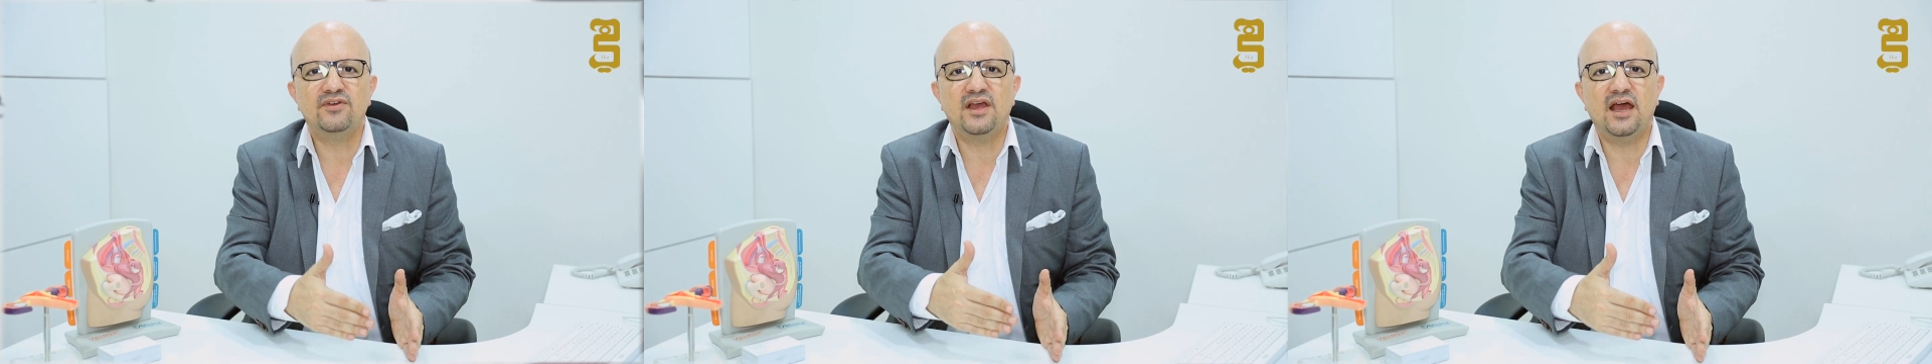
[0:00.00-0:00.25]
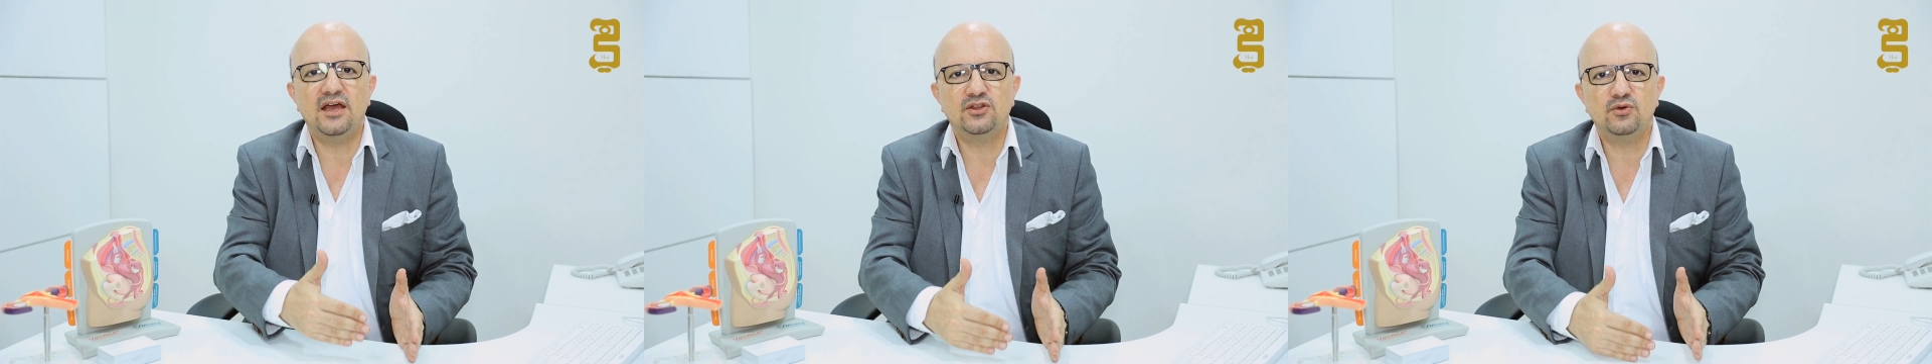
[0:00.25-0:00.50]

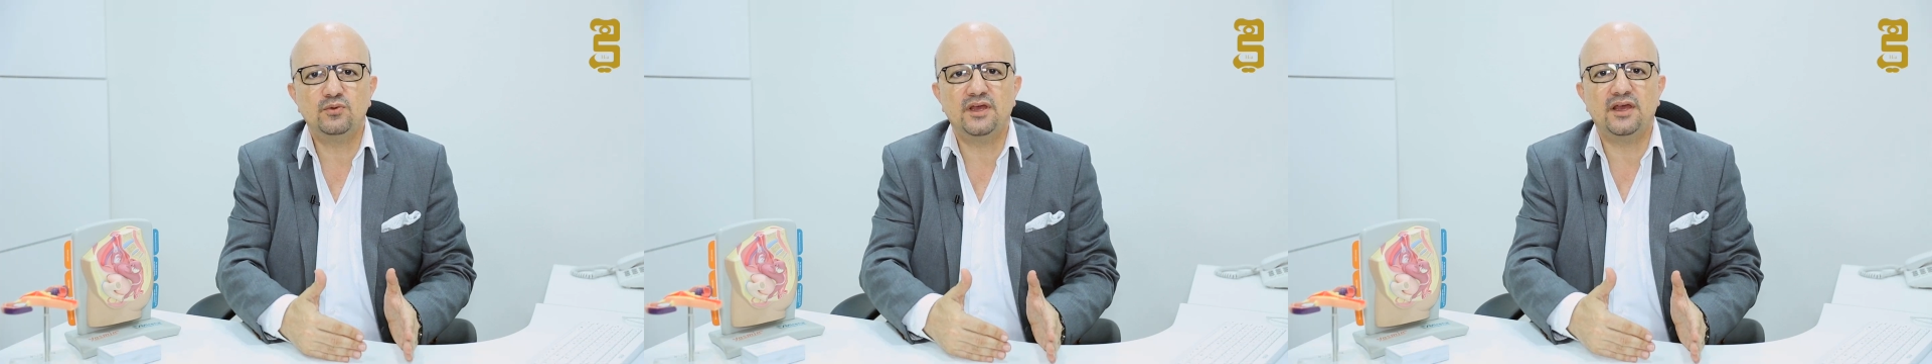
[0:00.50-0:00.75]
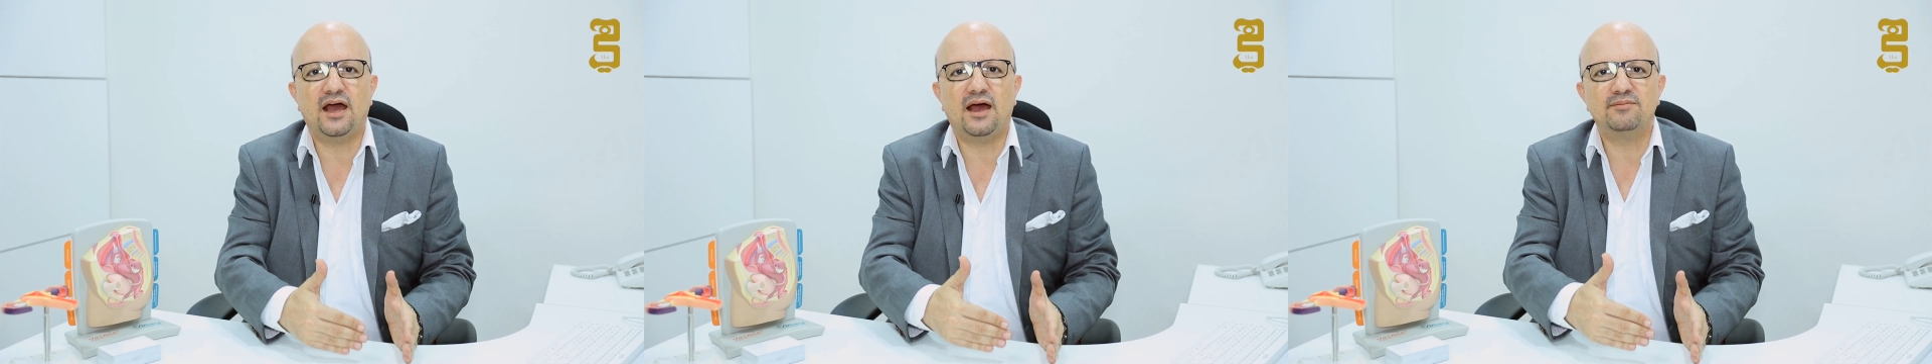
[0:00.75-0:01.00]
في
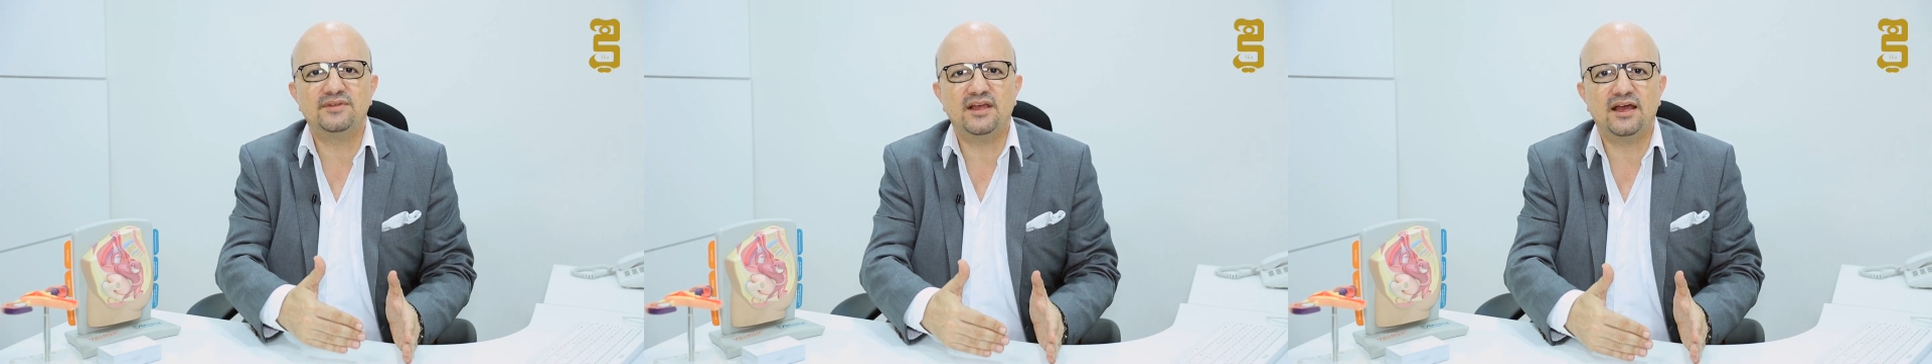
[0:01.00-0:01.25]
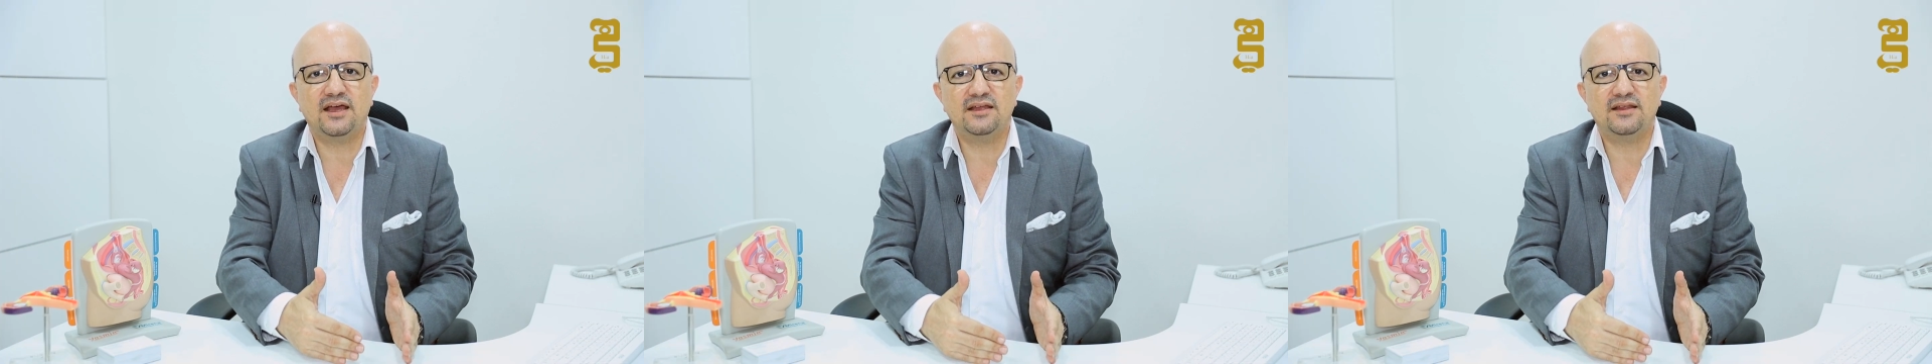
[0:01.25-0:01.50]
أدوية عم
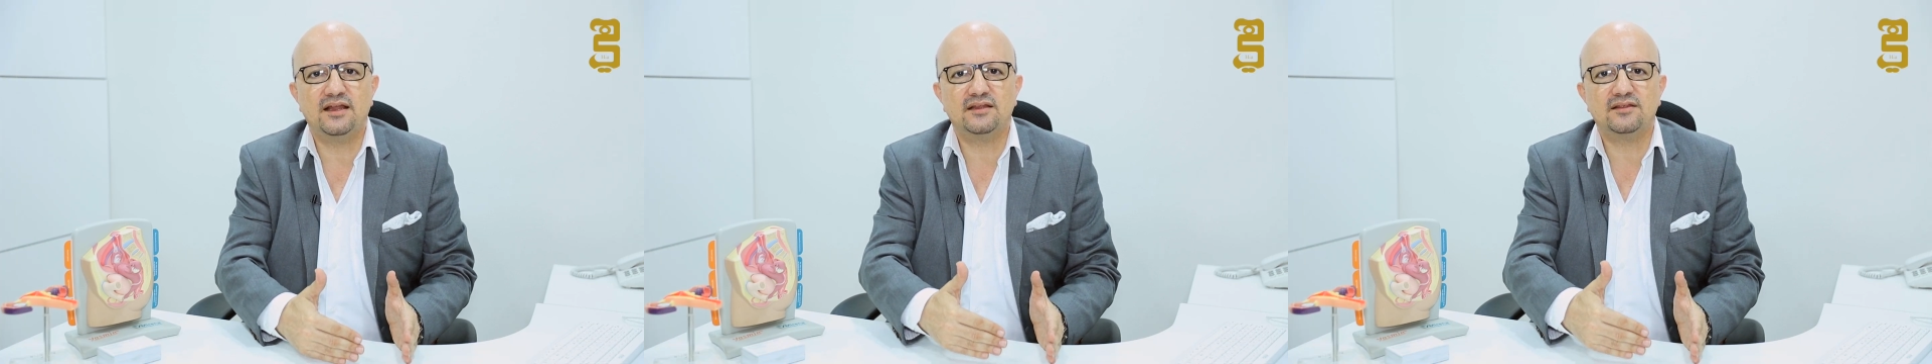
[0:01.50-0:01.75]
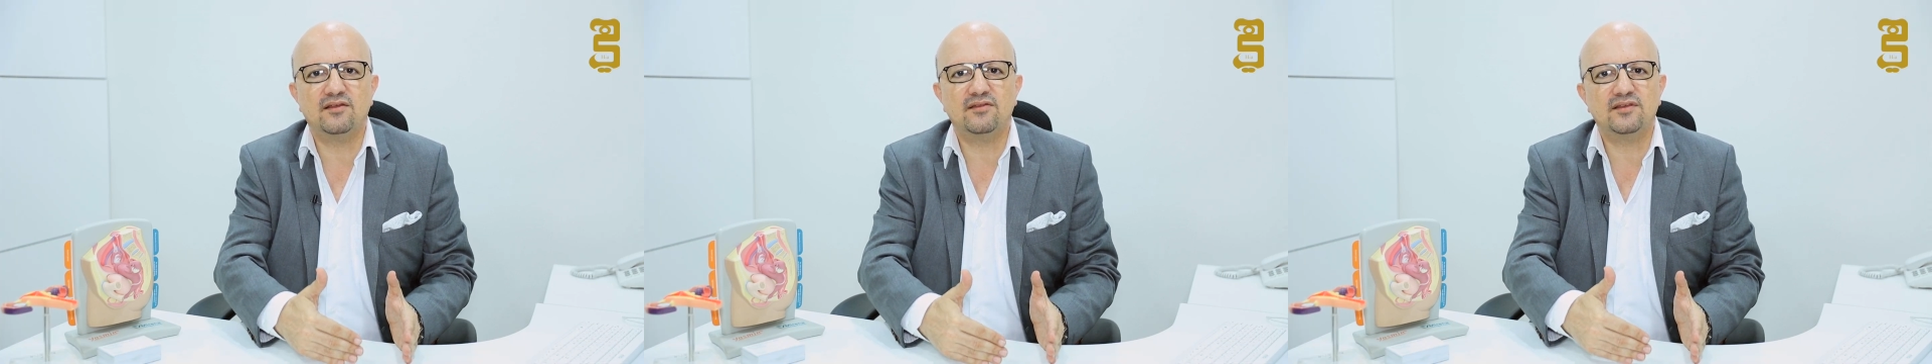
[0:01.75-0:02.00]
تاخدها
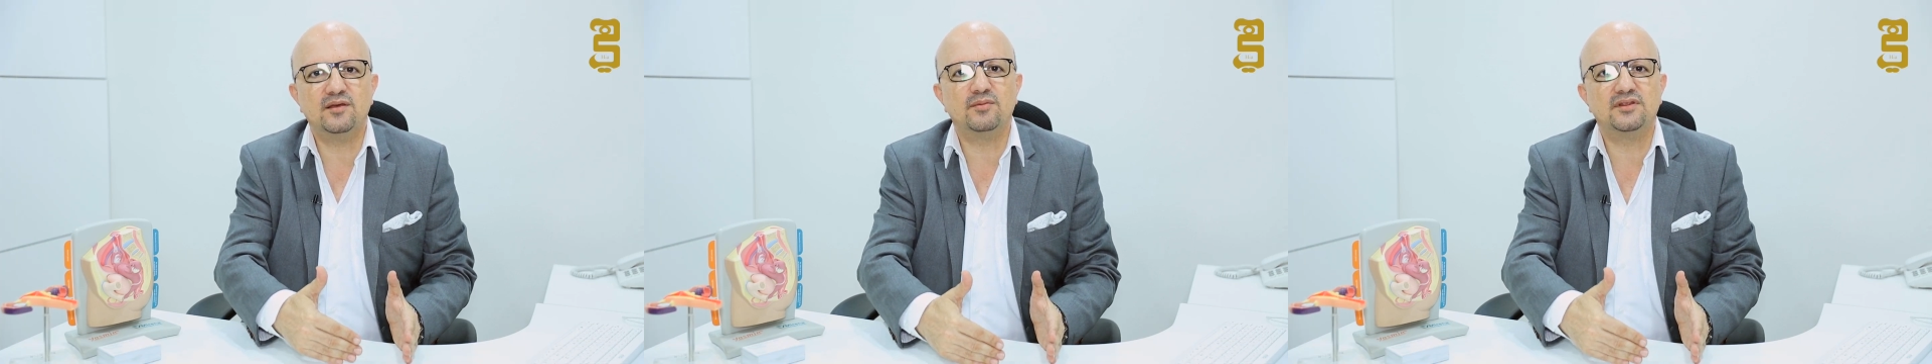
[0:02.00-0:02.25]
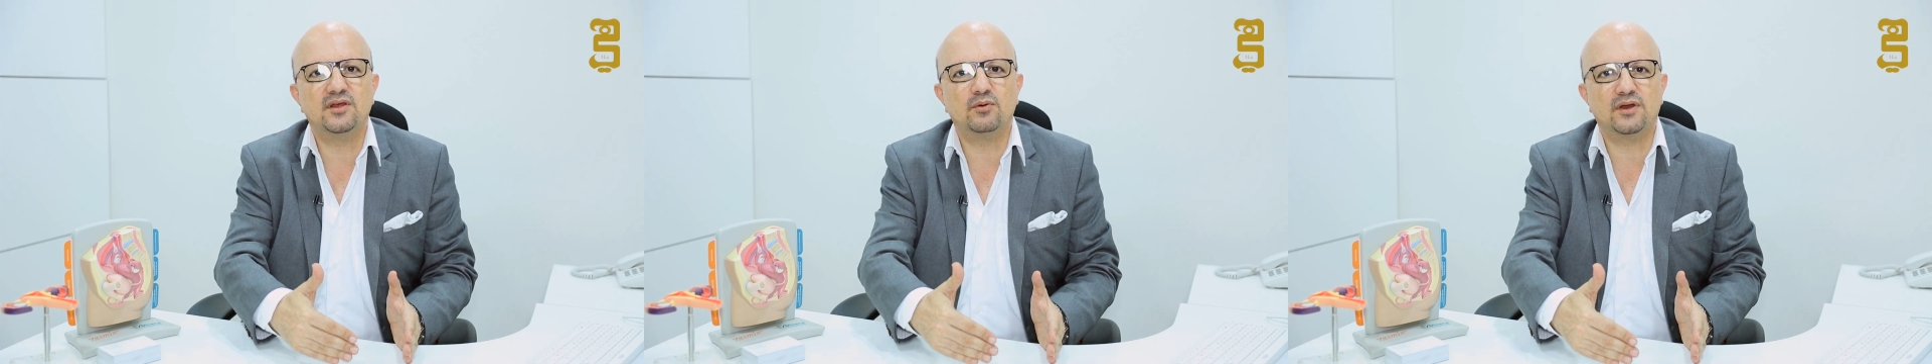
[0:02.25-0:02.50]

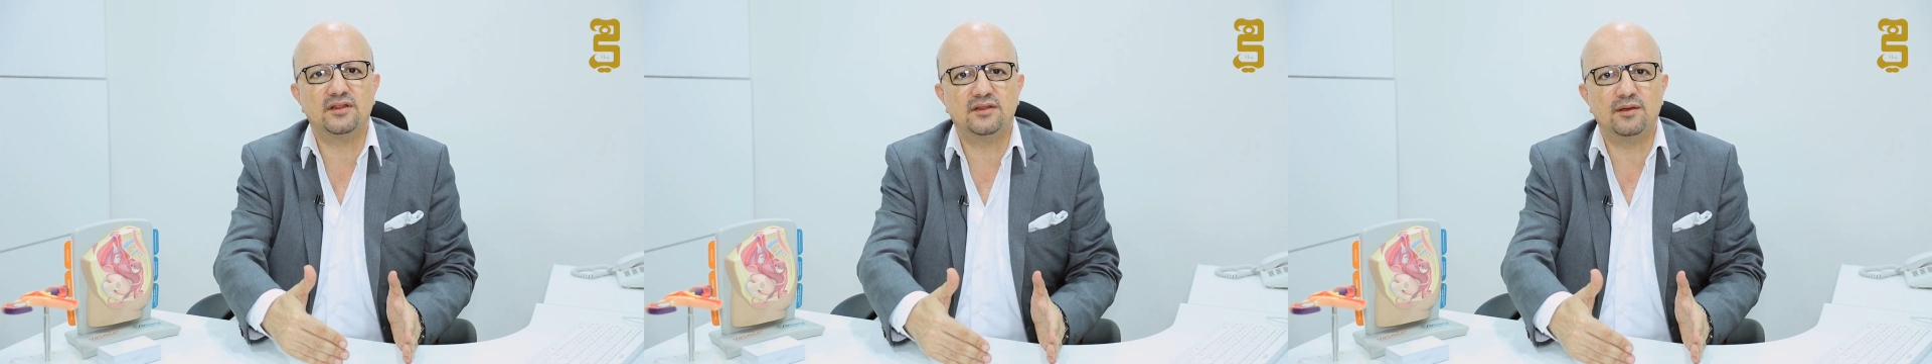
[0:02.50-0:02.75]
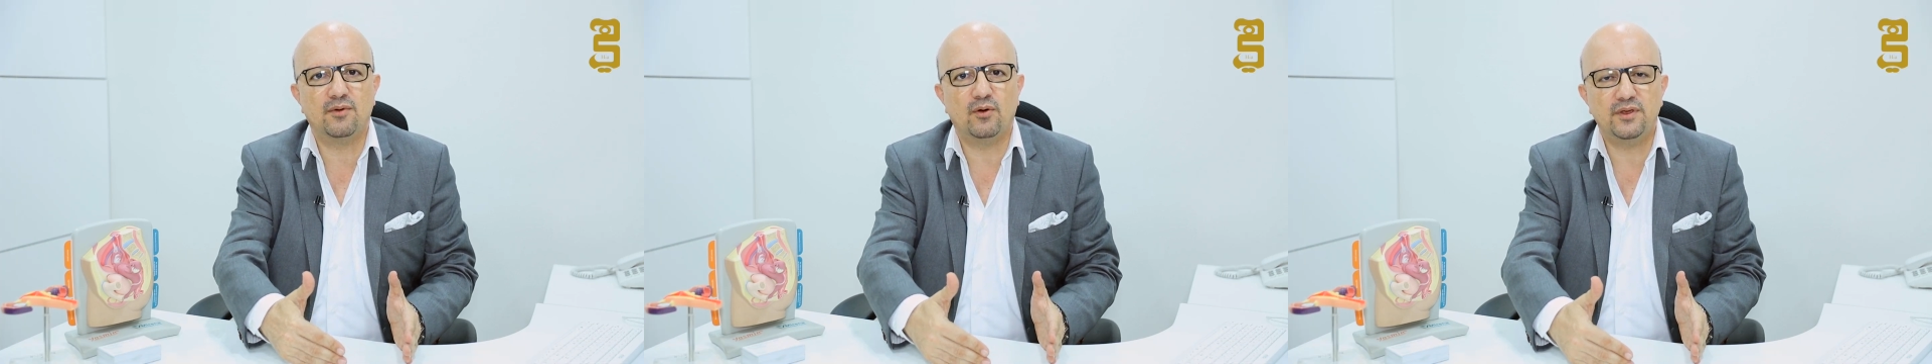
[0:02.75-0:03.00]
لتنظيم الدورة
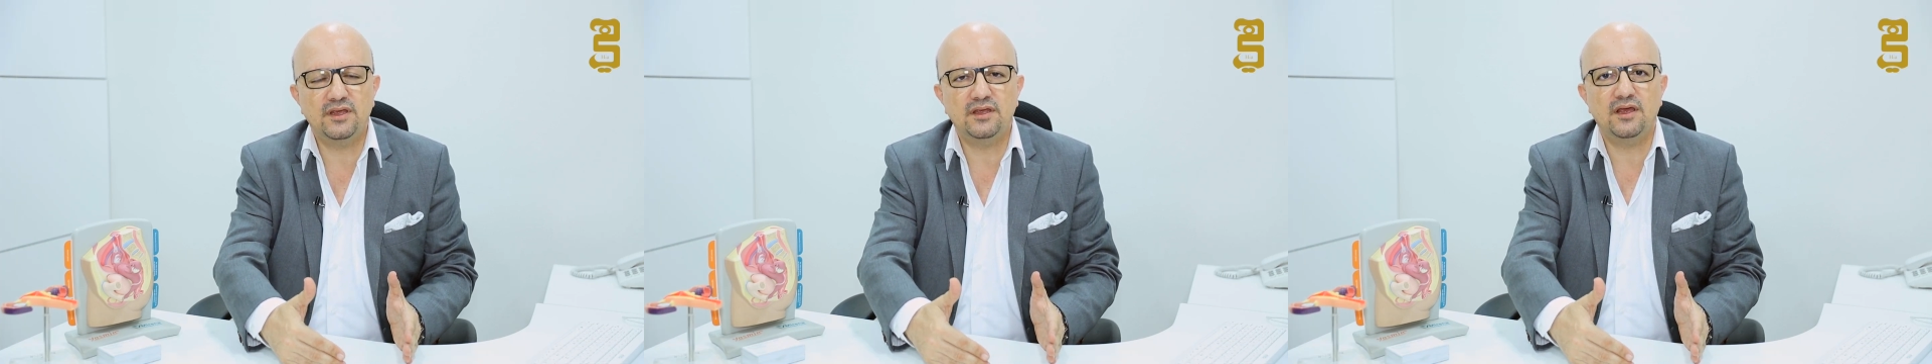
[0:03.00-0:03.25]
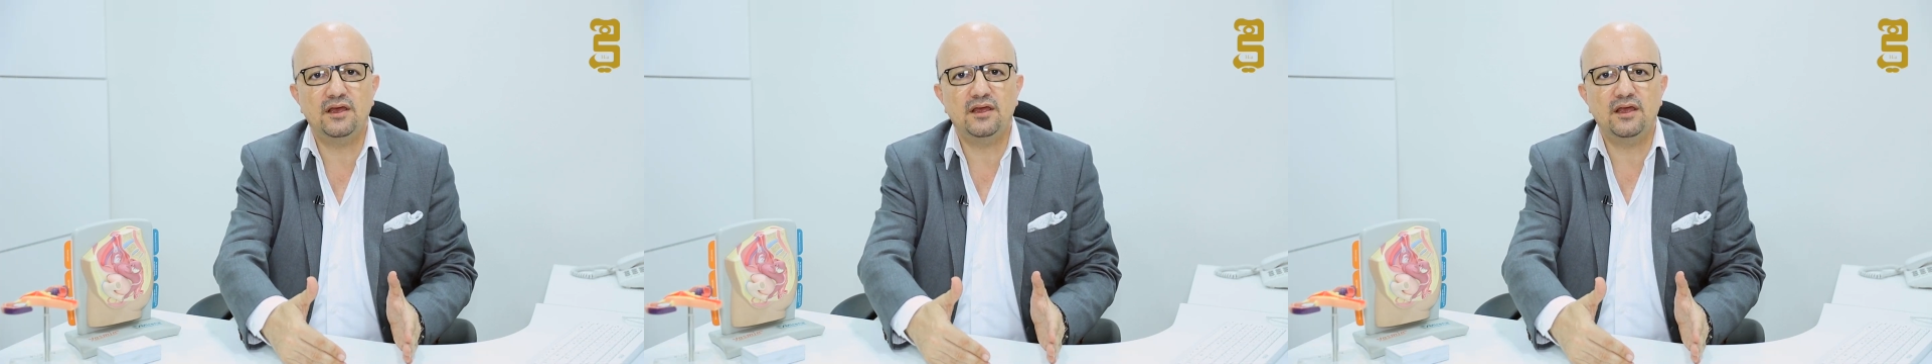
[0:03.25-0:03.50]
الدموية